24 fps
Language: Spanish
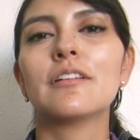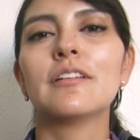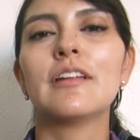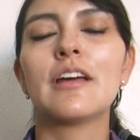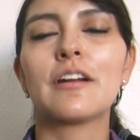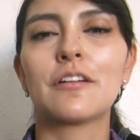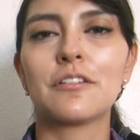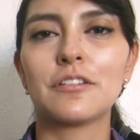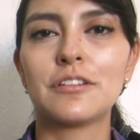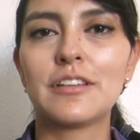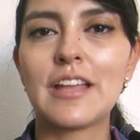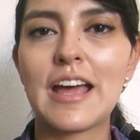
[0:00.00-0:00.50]

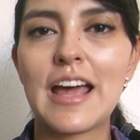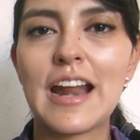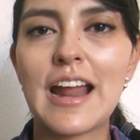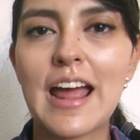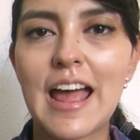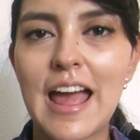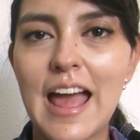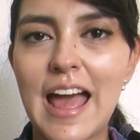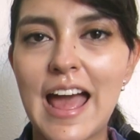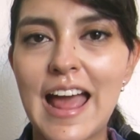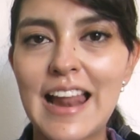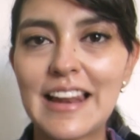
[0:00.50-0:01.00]
derrotar
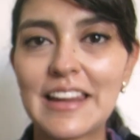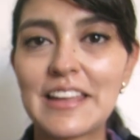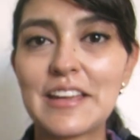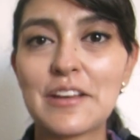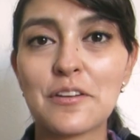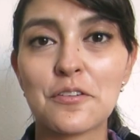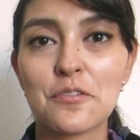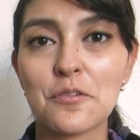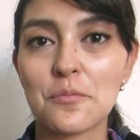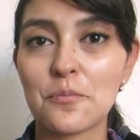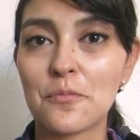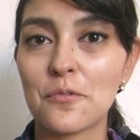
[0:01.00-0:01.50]
a
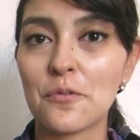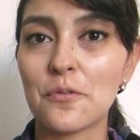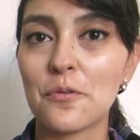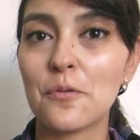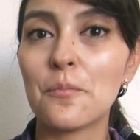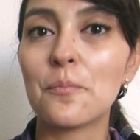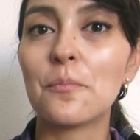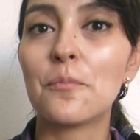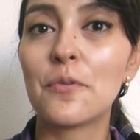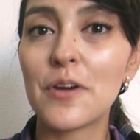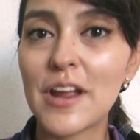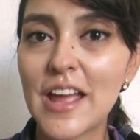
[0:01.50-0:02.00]
alguien como
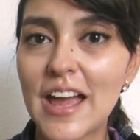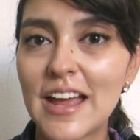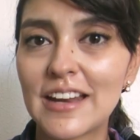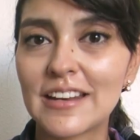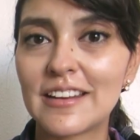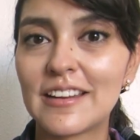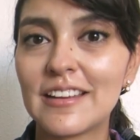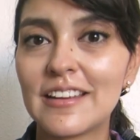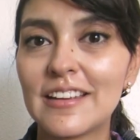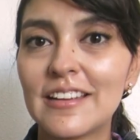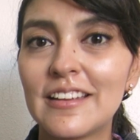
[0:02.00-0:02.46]
Brian.